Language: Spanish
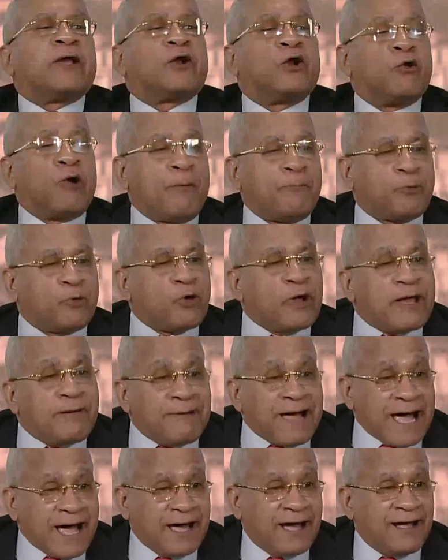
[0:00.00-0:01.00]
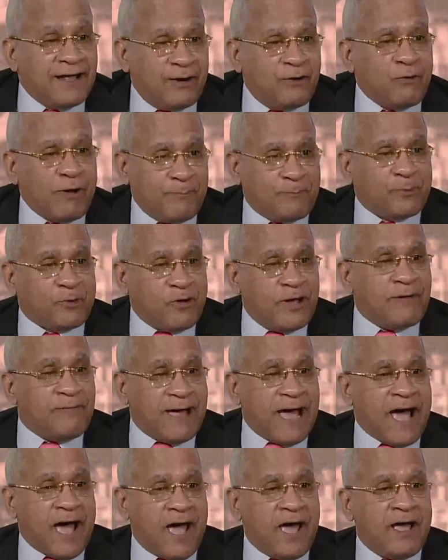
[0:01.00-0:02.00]
lo aprueban. En el lo aprueban.
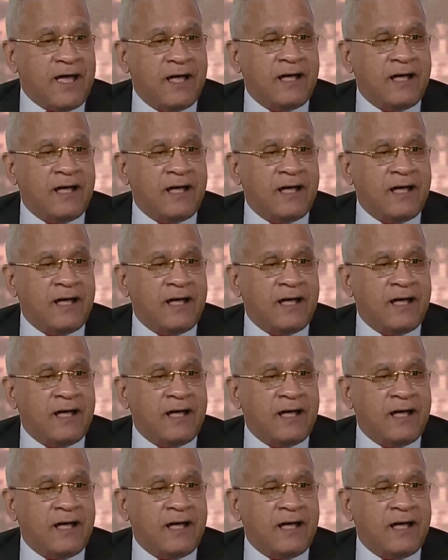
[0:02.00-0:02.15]
Pero no